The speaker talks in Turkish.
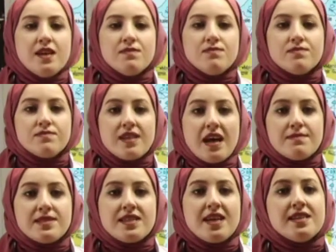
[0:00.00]
hmm,
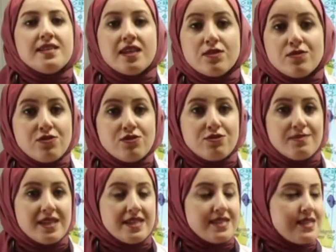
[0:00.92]
temsil heyetiyle
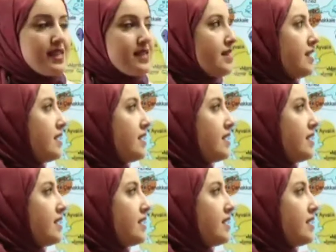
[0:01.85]
görüşmek istedi.